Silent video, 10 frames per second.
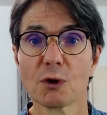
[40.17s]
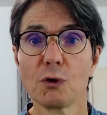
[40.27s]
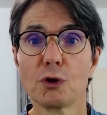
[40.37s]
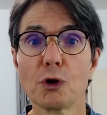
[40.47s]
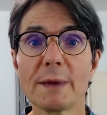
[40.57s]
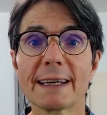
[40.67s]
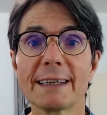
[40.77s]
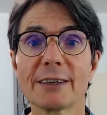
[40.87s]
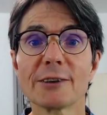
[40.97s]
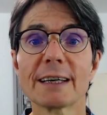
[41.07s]
Une de mes
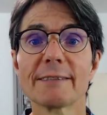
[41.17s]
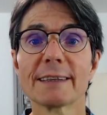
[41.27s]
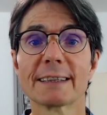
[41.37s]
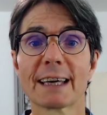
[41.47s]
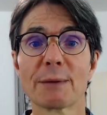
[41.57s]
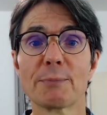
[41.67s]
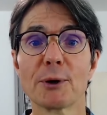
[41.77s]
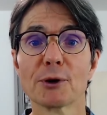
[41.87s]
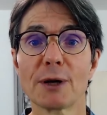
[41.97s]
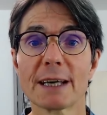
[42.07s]
clientes avait très
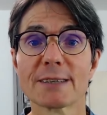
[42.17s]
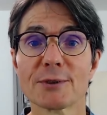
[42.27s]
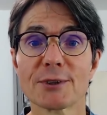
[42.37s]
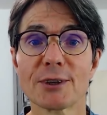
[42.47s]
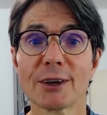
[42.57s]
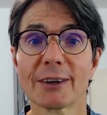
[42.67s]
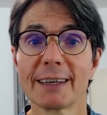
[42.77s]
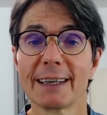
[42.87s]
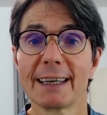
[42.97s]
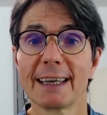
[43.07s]
peur de l'ascenseur.
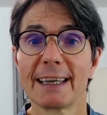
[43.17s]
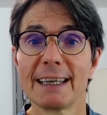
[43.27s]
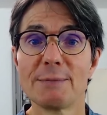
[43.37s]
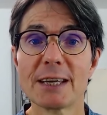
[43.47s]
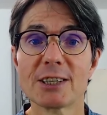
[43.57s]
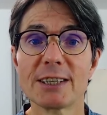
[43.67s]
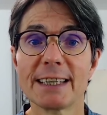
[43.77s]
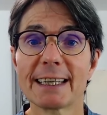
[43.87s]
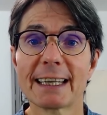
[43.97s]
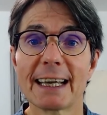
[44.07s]

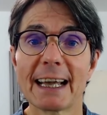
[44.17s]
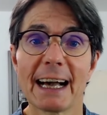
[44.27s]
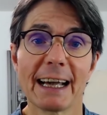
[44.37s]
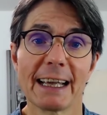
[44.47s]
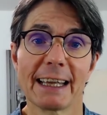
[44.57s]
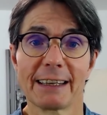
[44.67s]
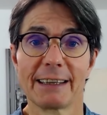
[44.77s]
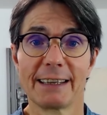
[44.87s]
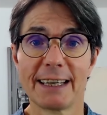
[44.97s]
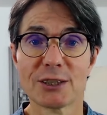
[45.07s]
Imaginez qu'elle a
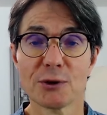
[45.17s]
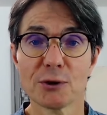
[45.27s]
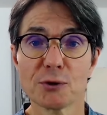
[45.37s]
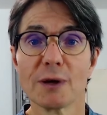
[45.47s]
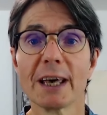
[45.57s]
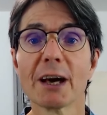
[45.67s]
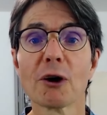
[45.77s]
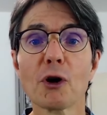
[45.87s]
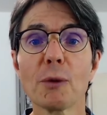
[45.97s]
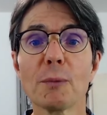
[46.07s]
descendu et
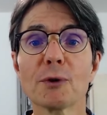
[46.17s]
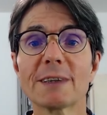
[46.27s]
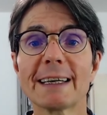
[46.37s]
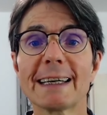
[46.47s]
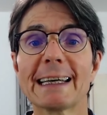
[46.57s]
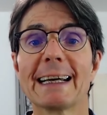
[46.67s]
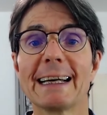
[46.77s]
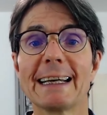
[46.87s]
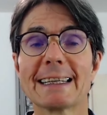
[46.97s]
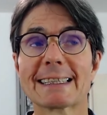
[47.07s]
remonté
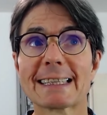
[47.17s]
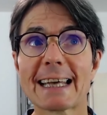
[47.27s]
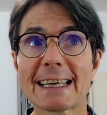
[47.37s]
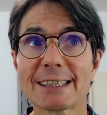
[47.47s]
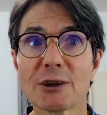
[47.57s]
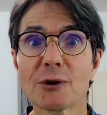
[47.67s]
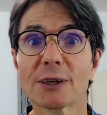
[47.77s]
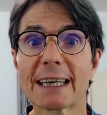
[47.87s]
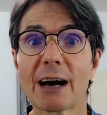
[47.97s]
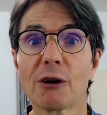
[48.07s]
les
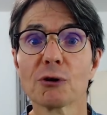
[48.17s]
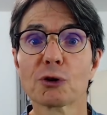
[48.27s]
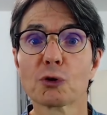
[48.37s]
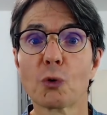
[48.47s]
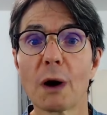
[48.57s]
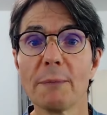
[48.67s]
543